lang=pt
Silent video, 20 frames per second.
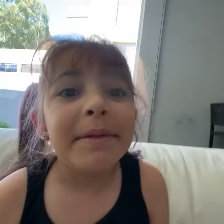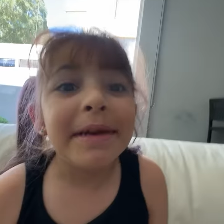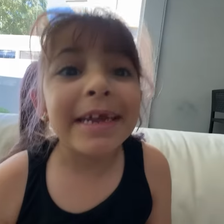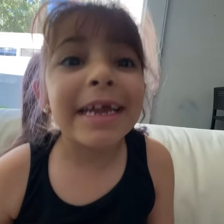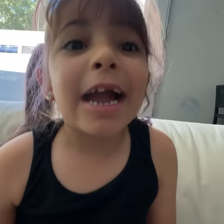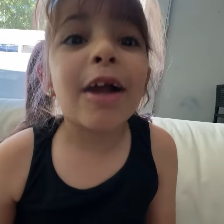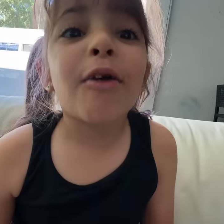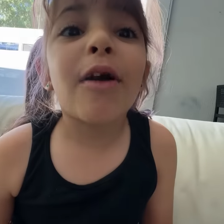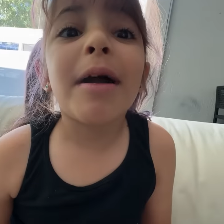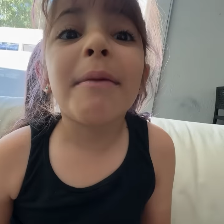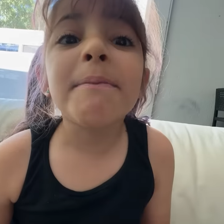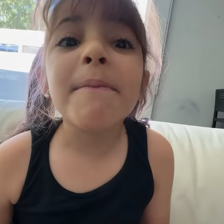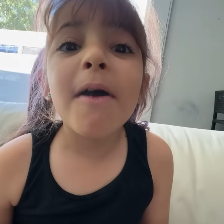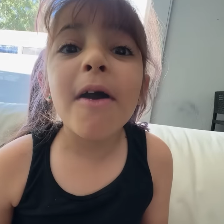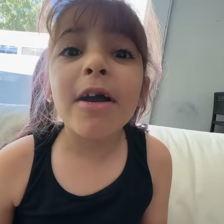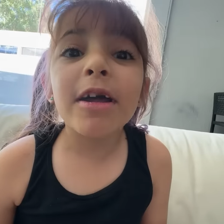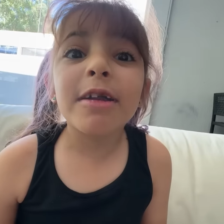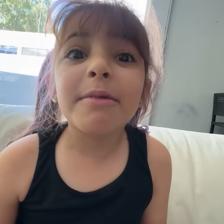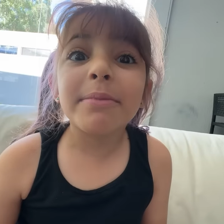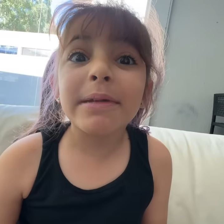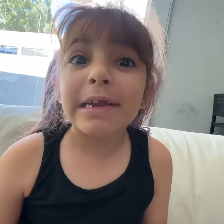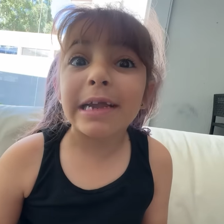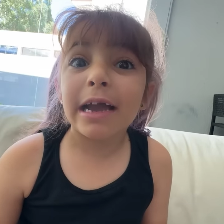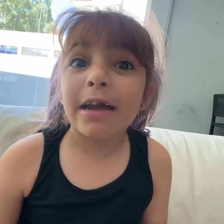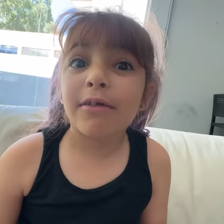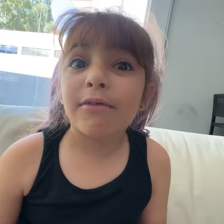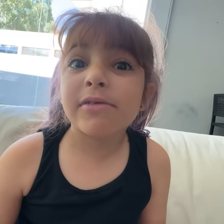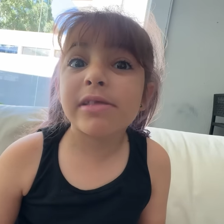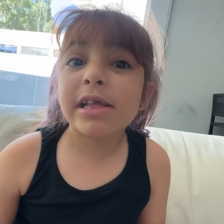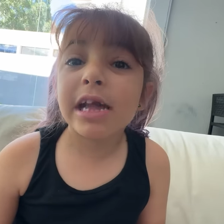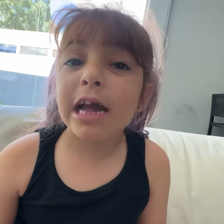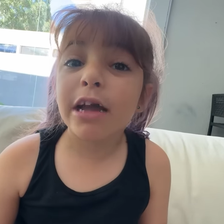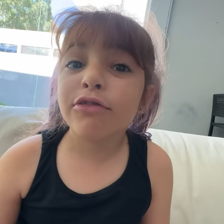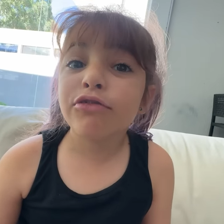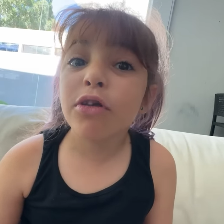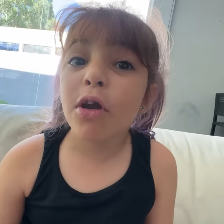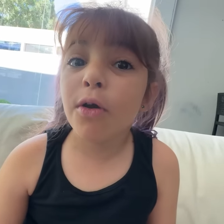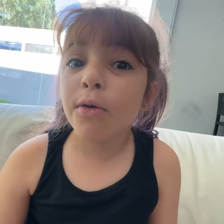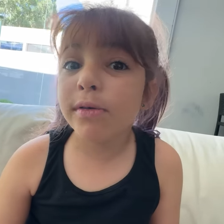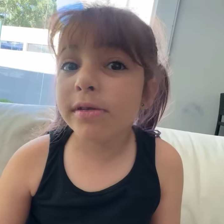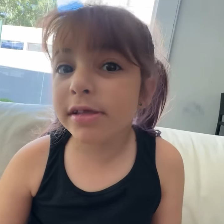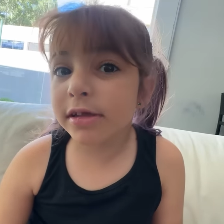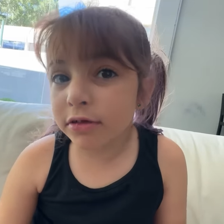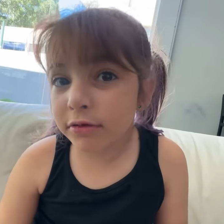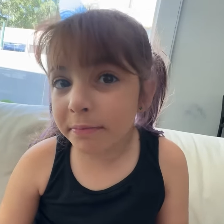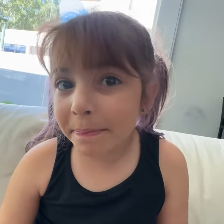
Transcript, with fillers: Brincar com a Mora, brincar com os cachorros, ir no